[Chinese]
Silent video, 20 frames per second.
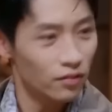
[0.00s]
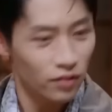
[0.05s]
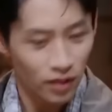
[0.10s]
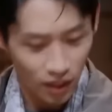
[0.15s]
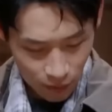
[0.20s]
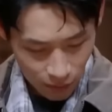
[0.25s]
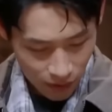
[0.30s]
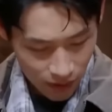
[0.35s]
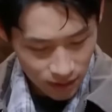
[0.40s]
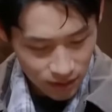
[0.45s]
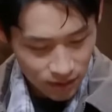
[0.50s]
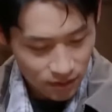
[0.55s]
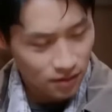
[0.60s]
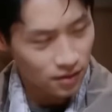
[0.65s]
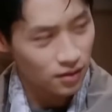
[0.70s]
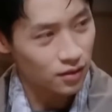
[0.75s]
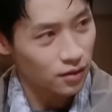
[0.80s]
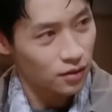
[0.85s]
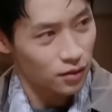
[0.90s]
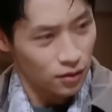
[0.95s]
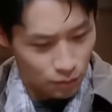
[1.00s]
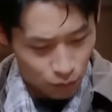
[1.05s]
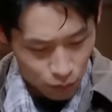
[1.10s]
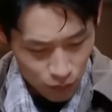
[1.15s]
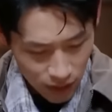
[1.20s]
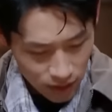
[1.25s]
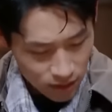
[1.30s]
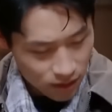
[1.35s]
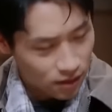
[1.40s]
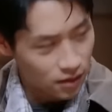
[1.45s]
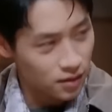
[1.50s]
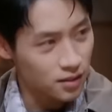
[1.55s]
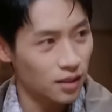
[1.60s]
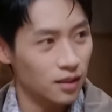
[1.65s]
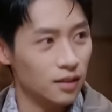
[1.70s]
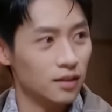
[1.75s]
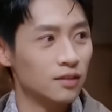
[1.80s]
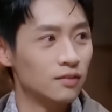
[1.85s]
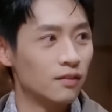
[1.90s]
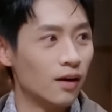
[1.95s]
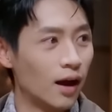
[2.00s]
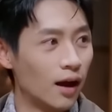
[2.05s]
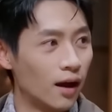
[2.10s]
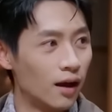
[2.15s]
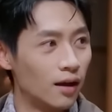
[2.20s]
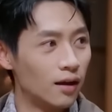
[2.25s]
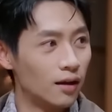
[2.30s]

尾巴是变成了陈一婉